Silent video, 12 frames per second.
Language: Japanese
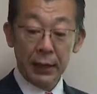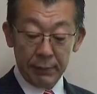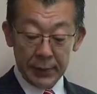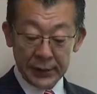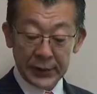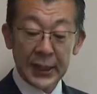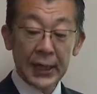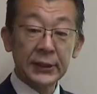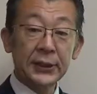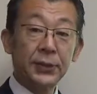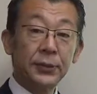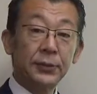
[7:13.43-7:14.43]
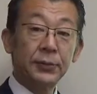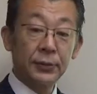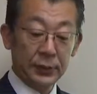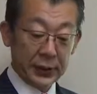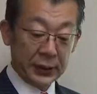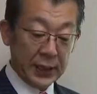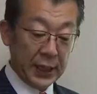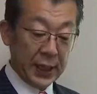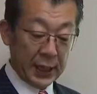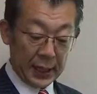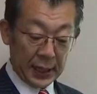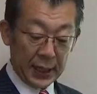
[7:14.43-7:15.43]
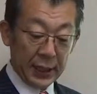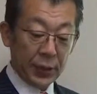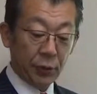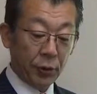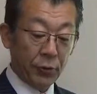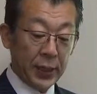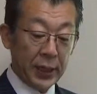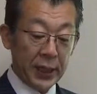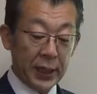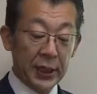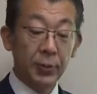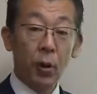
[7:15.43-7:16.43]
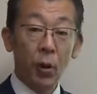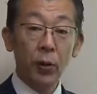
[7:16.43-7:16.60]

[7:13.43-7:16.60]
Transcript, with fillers: まあ時間軸ですねこれは、え規模、